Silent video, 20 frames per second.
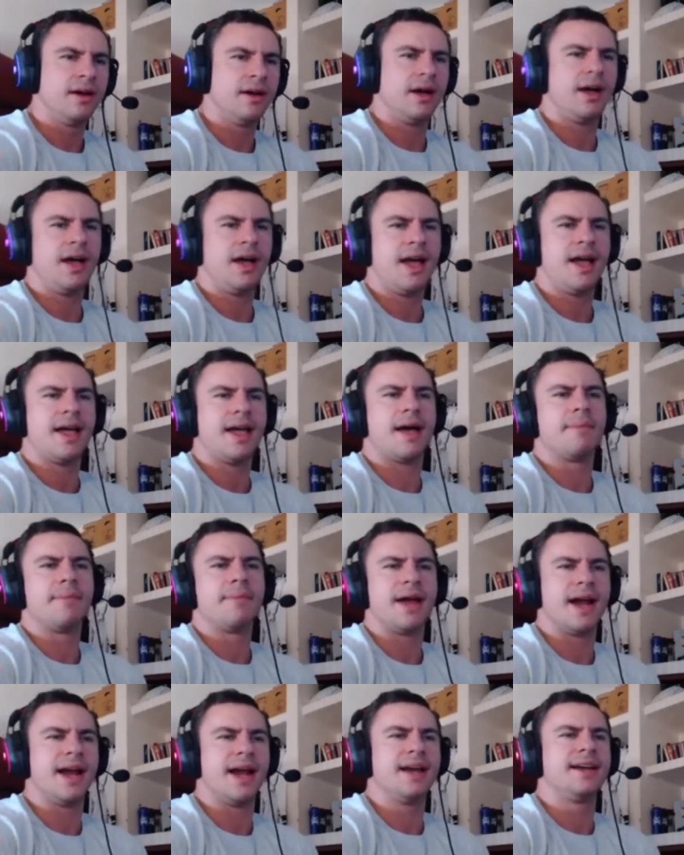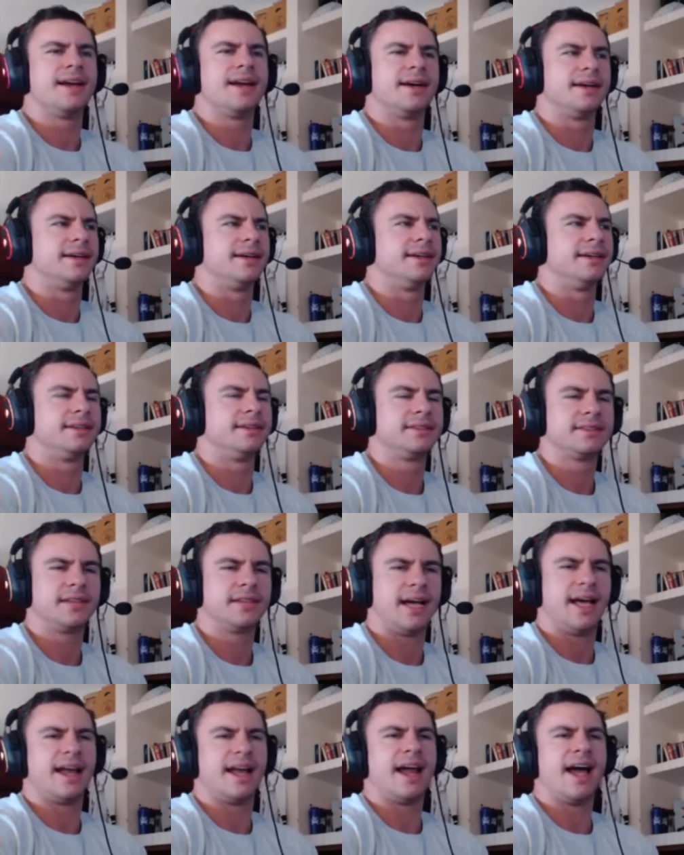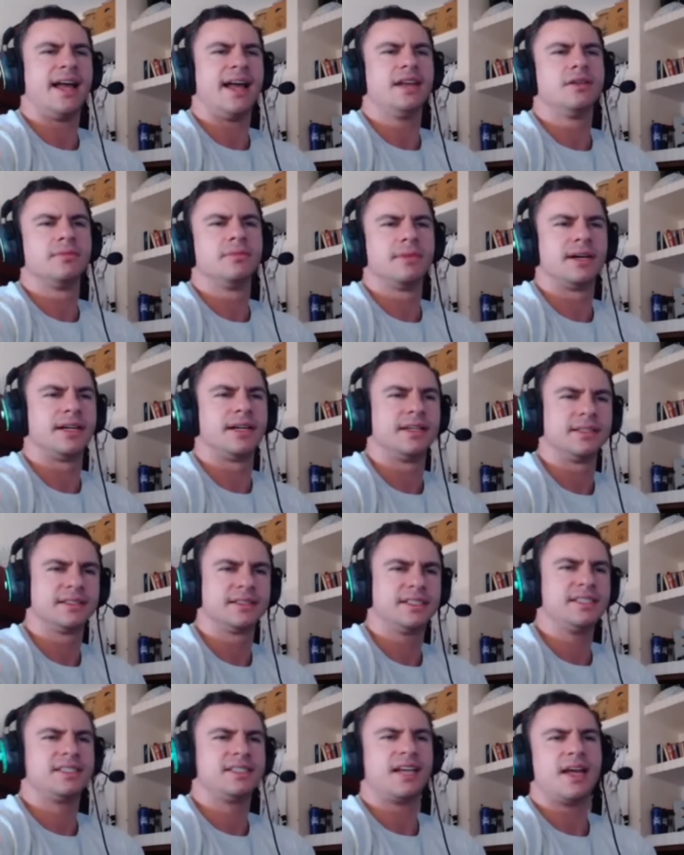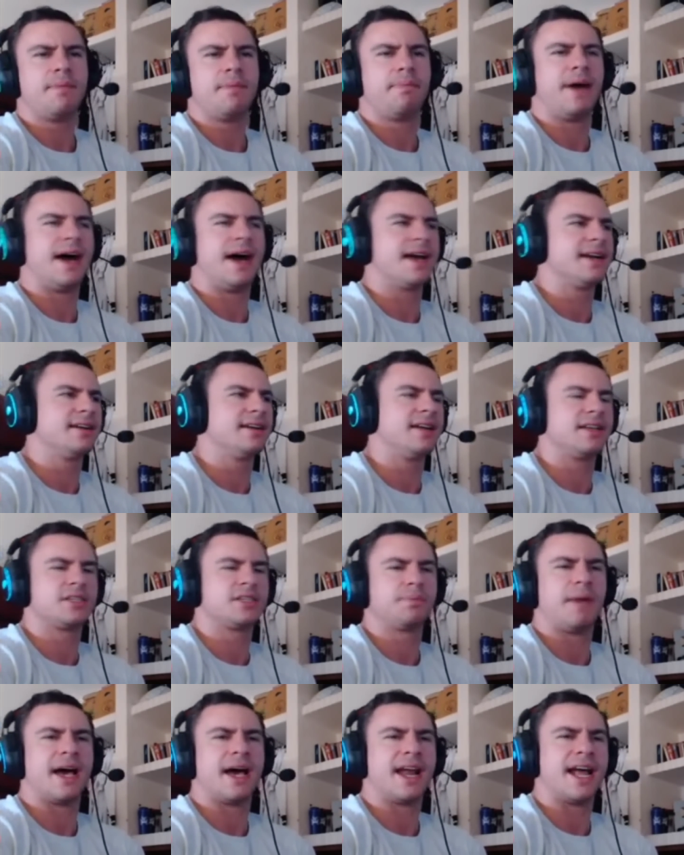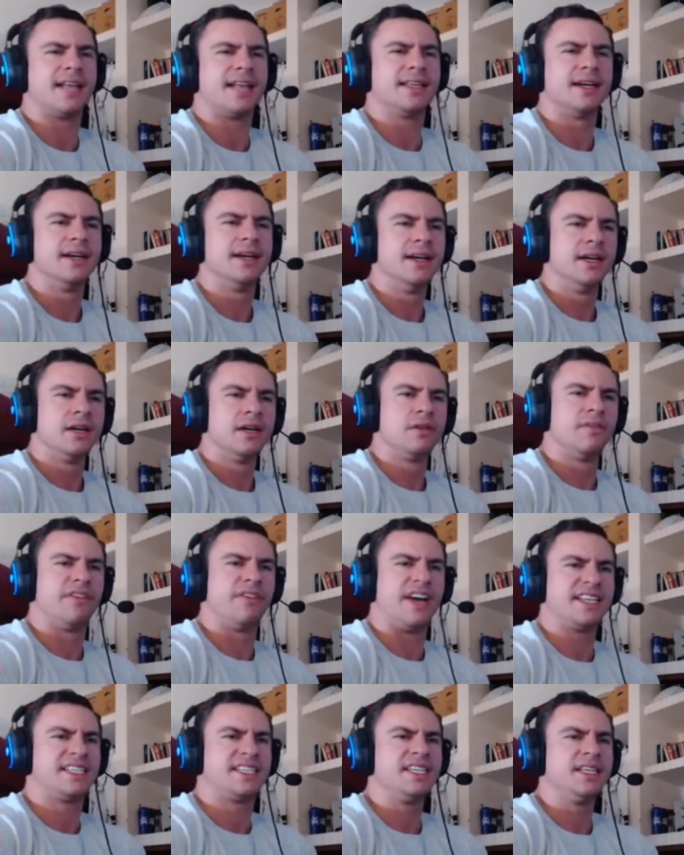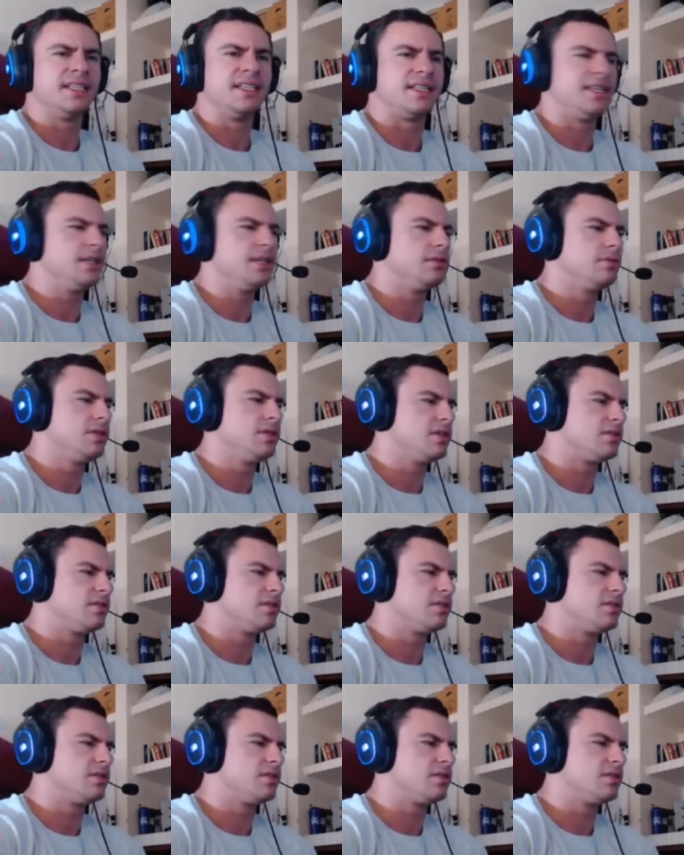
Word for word: Ah, é a merda. Caralho, mano. Vocês ficam reparando nas paradas. Não faz sentido